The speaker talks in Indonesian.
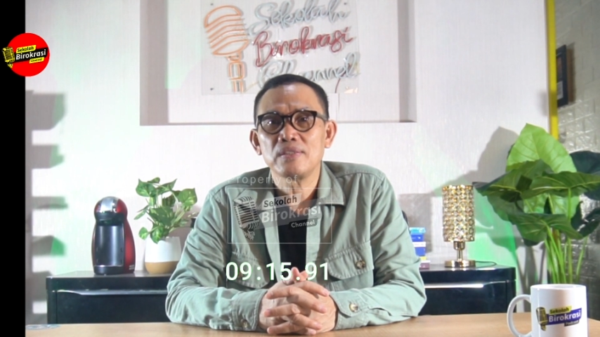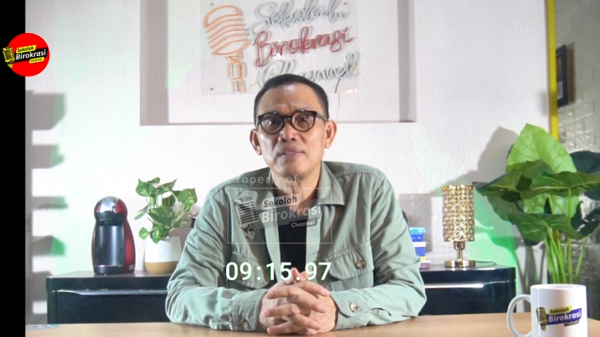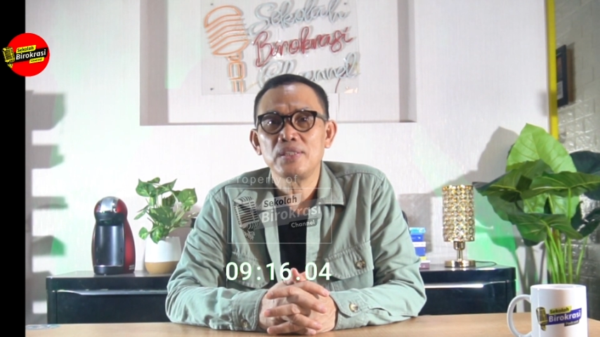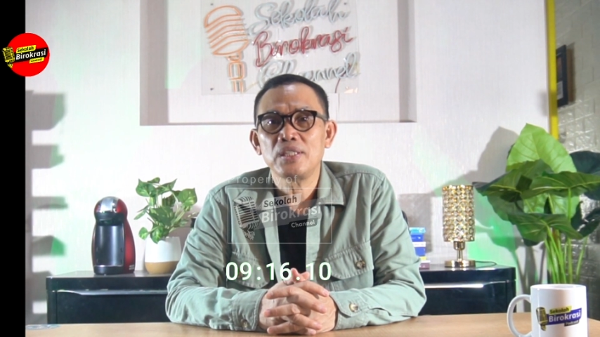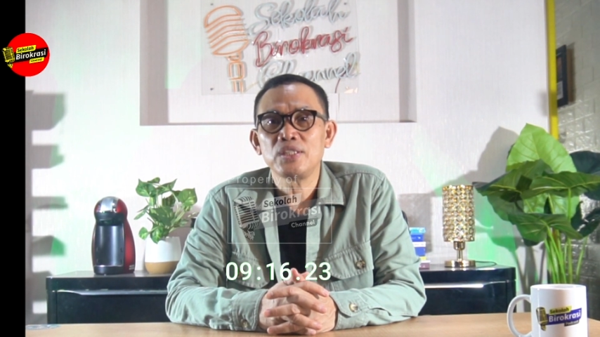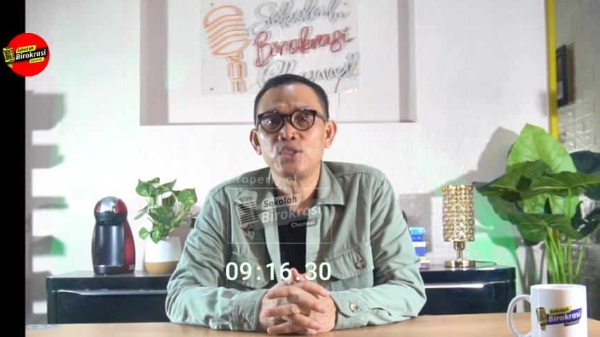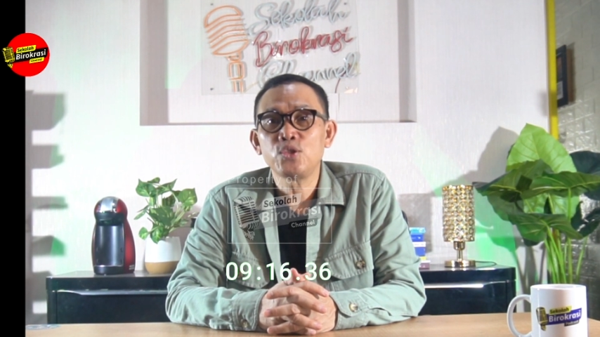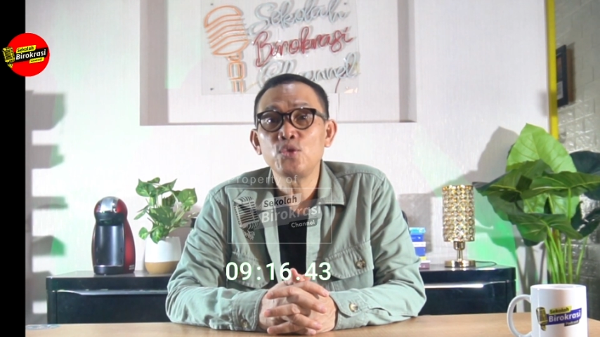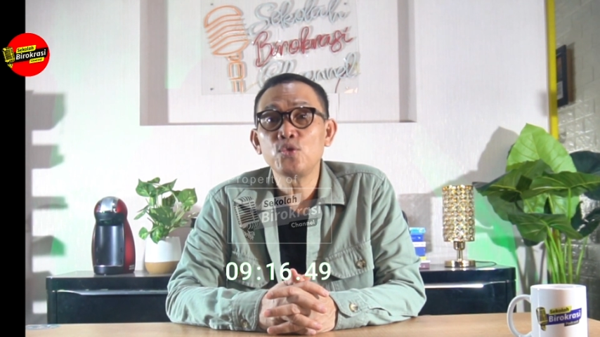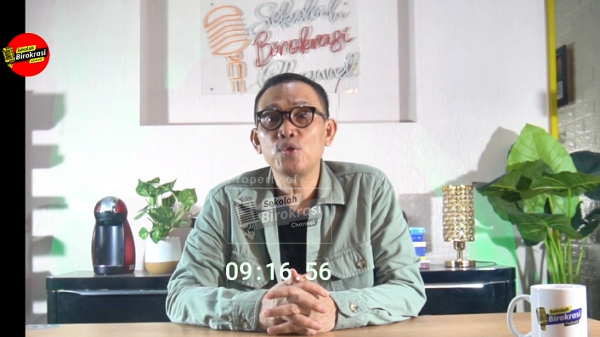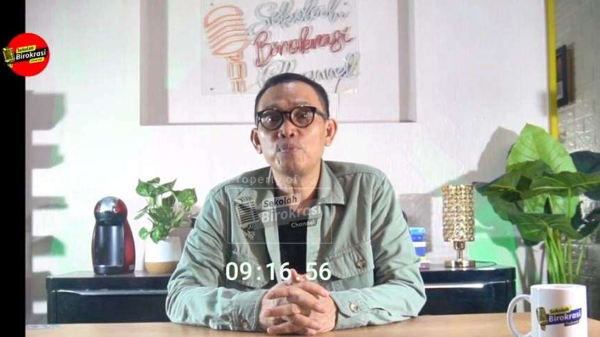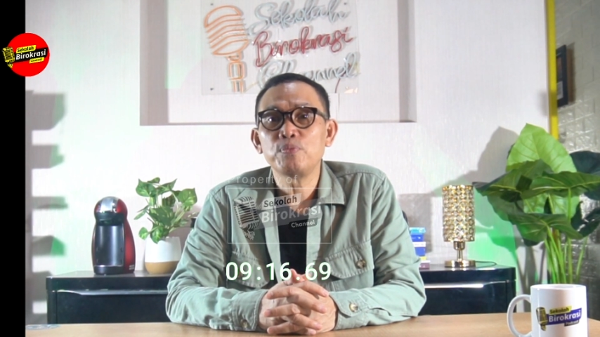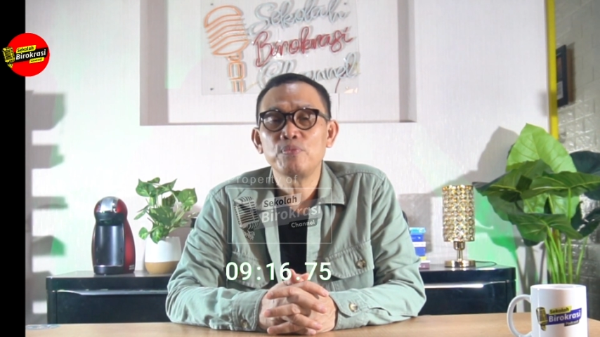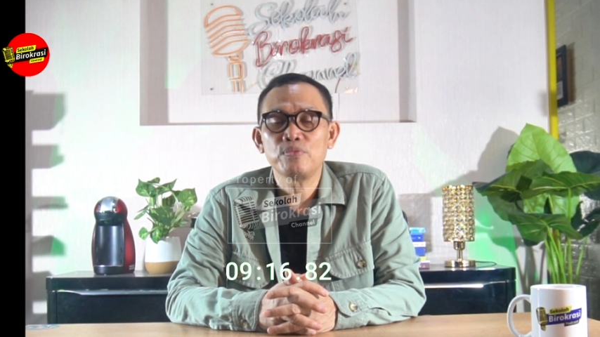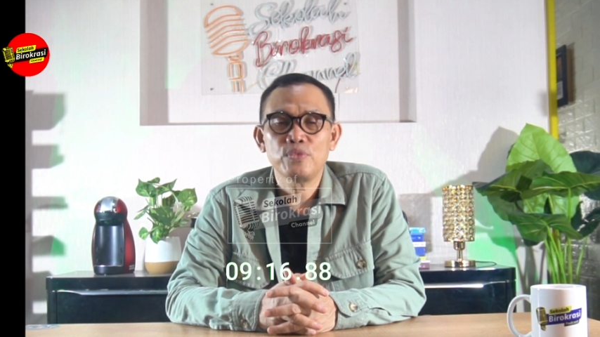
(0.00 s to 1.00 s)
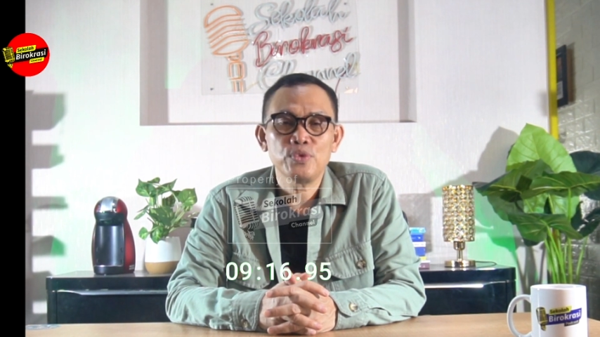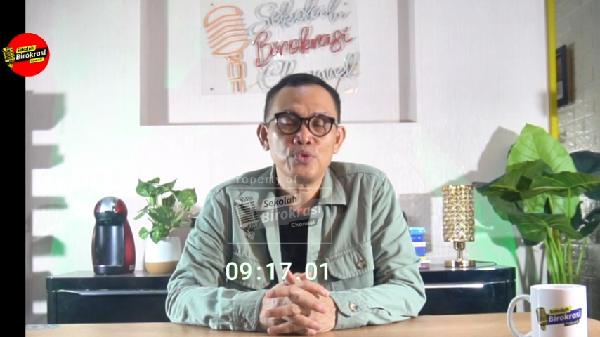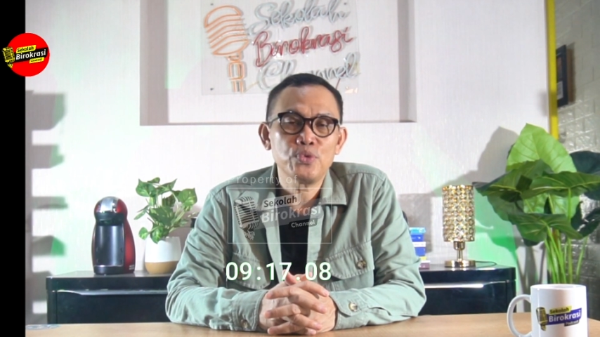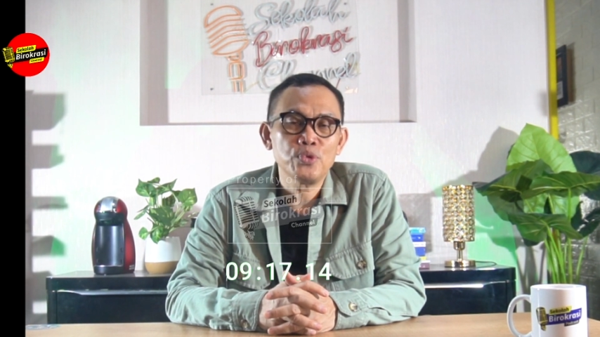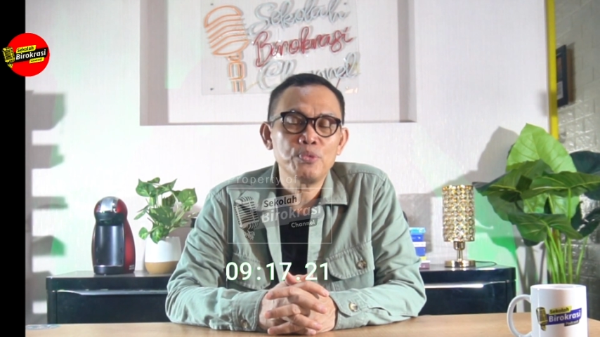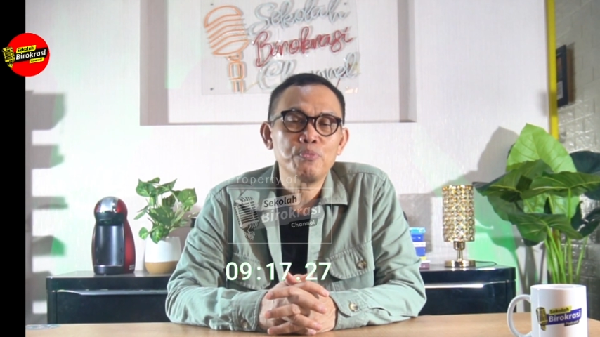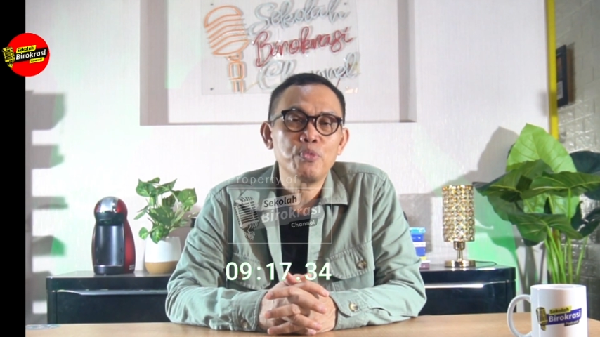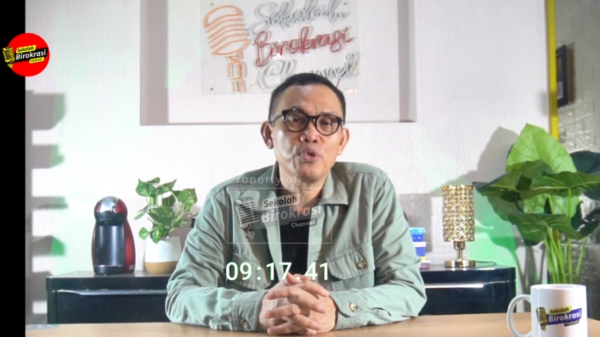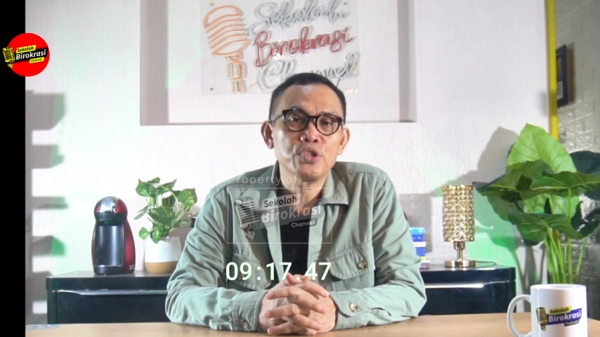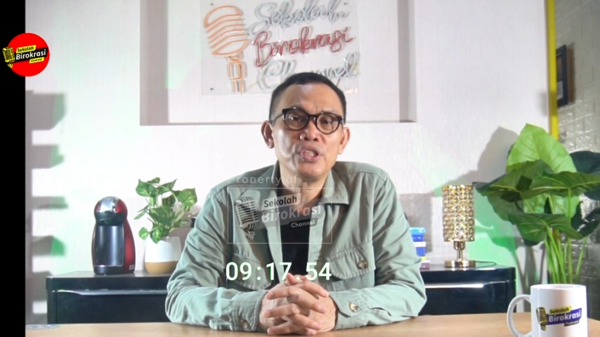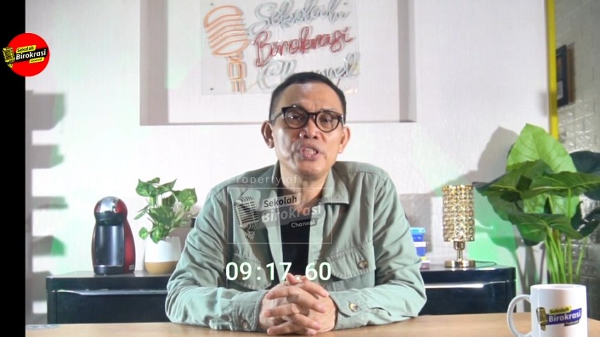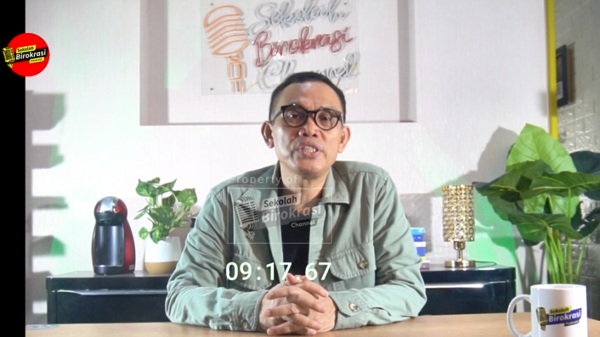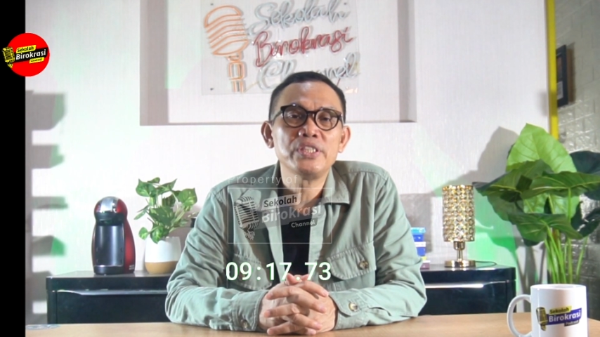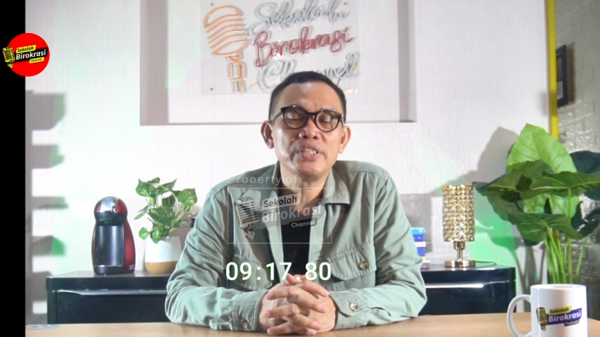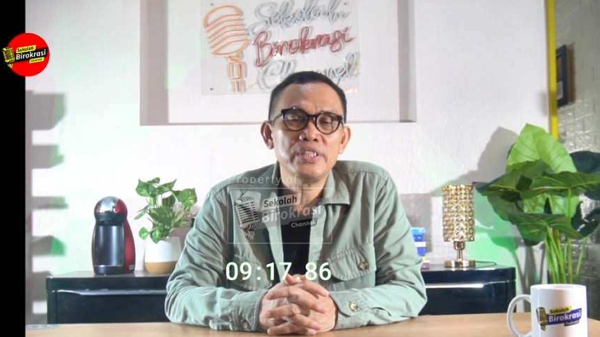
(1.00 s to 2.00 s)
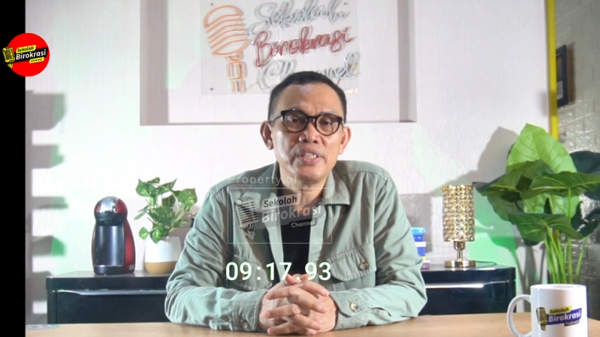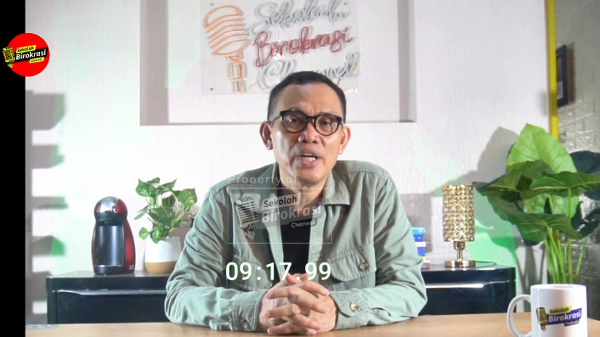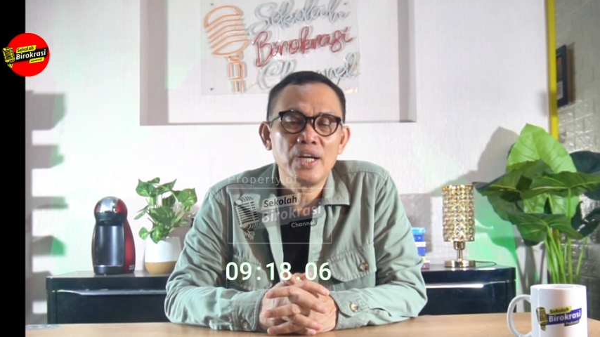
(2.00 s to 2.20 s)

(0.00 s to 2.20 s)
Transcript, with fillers: yang cukup untuk posisi